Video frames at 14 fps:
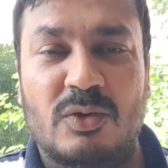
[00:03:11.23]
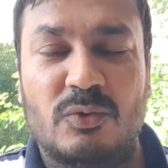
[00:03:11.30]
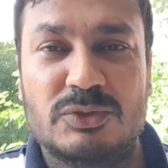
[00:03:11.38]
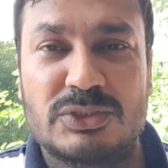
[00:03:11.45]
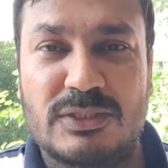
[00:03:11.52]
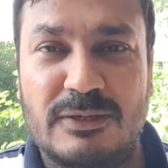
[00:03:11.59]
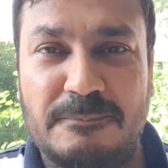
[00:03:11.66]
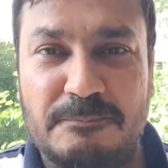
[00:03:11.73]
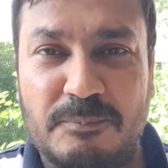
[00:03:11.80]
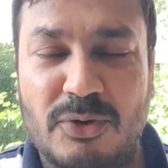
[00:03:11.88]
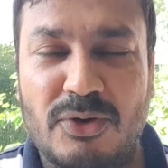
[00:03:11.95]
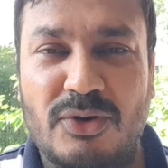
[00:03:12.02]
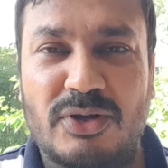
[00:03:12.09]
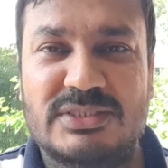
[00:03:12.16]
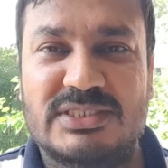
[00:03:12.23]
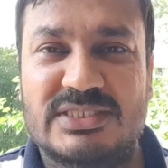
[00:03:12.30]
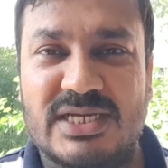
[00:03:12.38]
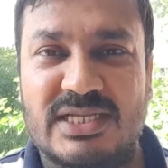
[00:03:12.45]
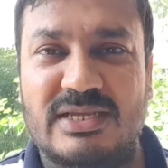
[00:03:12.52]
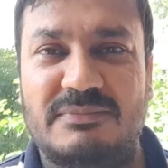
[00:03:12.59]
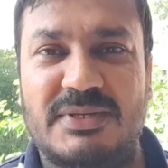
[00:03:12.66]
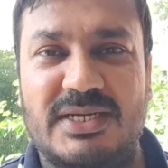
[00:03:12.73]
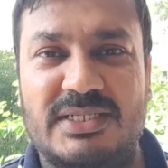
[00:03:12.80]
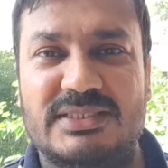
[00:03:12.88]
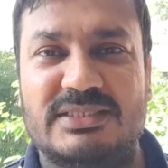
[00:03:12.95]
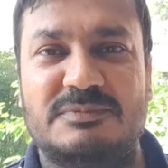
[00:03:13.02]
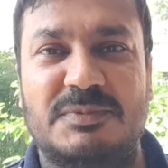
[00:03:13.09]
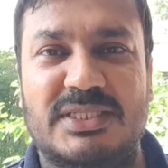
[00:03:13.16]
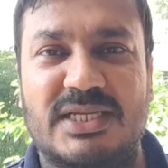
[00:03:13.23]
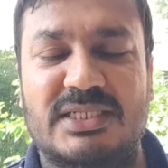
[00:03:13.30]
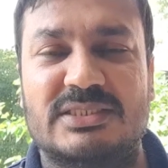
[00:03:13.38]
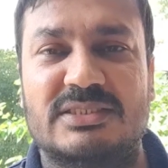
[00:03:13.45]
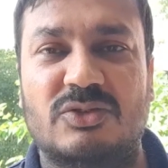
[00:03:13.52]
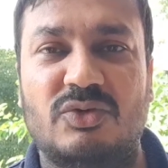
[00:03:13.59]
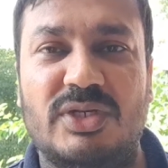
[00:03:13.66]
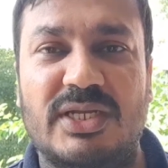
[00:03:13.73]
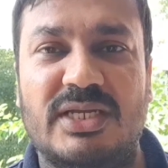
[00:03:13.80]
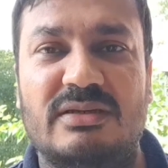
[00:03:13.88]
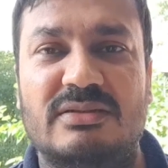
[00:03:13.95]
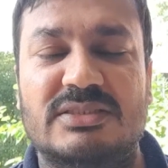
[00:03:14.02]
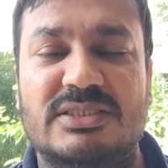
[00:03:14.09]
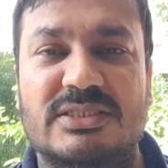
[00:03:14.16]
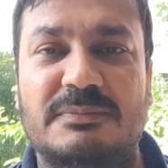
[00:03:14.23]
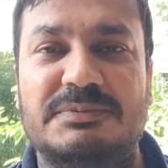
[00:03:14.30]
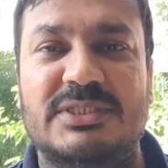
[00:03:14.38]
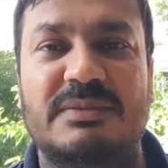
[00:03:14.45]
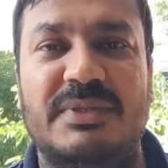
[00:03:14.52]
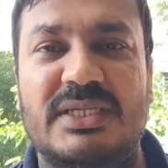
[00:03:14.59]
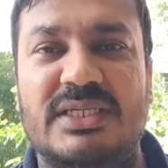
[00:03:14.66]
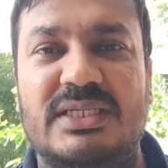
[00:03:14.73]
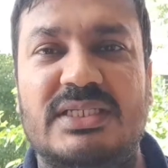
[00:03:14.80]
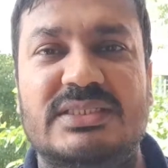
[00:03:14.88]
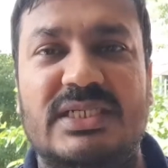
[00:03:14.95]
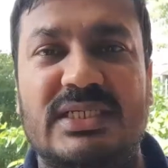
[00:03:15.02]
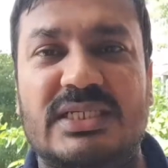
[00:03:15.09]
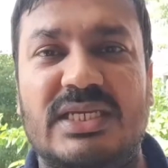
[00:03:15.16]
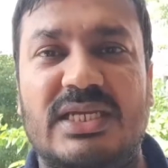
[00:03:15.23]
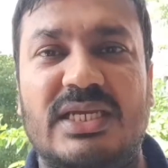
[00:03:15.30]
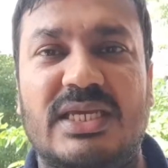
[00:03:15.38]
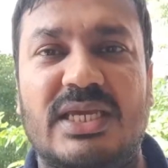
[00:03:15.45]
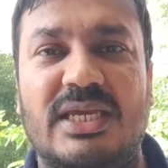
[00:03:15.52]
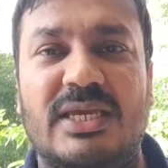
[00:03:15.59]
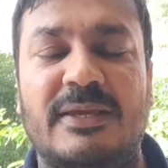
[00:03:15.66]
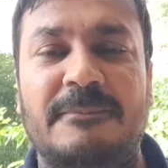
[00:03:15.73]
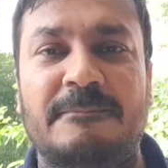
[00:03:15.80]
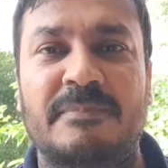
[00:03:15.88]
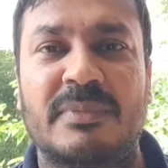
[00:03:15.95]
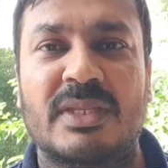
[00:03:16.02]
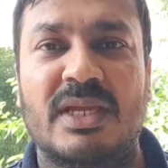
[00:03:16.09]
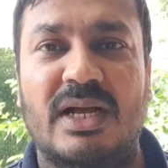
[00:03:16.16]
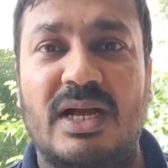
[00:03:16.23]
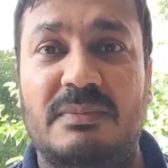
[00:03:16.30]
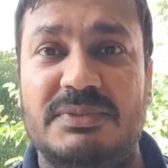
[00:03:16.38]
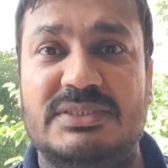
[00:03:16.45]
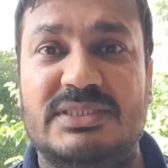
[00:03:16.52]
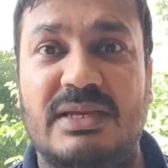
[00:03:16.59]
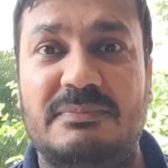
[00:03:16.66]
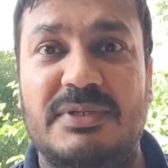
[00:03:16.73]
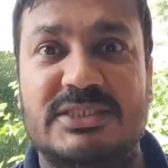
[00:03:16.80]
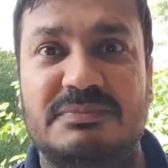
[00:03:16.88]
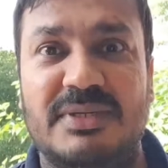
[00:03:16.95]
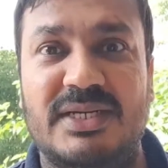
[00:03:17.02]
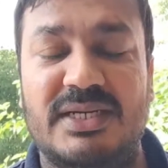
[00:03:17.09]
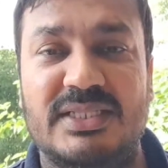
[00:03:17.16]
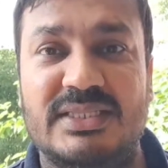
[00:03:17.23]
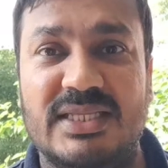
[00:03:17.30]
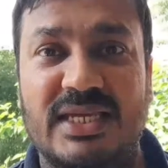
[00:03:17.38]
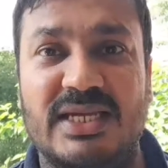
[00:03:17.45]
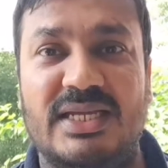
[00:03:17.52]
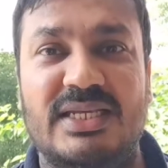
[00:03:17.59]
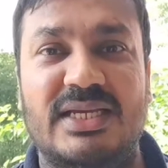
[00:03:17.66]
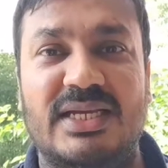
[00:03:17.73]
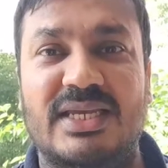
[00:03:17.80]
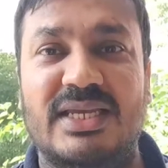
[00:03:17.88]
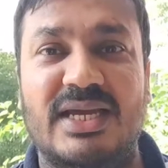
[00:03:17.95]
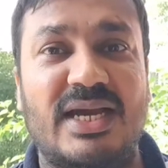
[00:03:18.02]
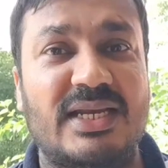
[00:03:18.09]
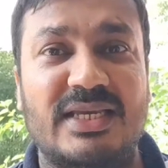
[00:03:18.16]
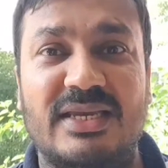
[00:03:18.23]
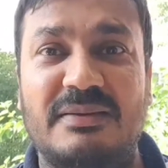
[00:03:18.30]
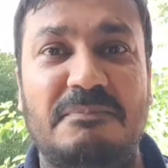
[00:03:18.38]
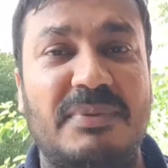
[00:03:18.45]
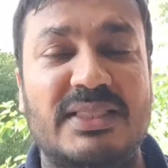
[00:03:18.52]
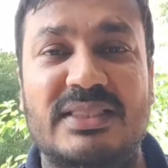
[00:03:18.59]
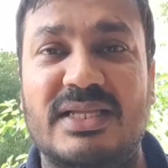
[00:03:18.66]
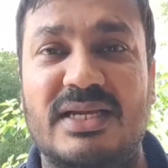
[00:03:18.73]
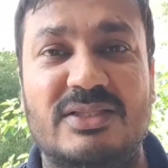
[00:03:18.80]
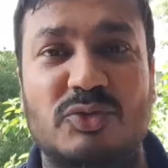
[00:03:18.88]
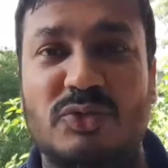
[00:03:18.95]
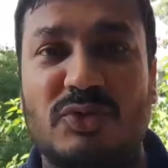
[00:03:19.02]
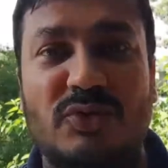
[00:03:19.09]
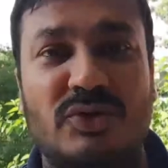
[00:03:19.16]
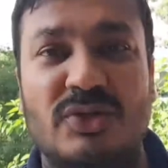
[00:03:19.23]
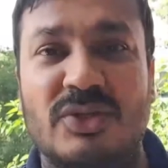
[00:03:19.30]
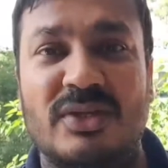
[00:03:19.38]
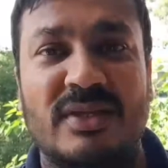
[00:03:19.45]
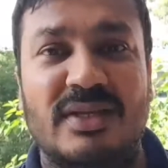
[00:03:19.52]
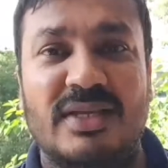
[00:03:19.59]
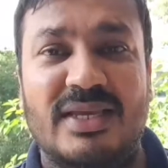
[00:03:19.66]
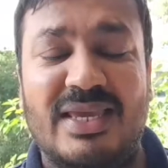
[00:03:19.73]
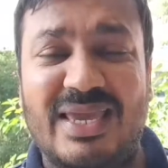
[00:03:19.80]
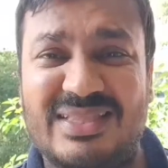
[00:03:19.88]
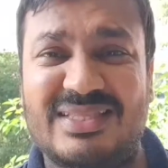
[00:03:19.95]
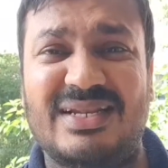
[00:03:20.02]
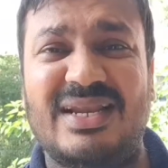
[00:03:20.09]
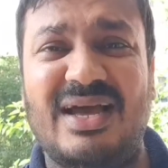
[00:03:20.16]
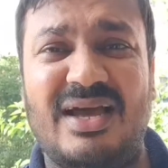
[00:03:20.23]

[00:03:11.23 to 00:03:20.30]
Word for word: उसकी बहुत ज़्यादा मैं रीज़न्स बता सकता हूँ लेकिन सबसे बड़ी रीज़न ये कि अब इस्टेब्लिशमेंट ने देख लिया कि यार ये बंदा तो इतना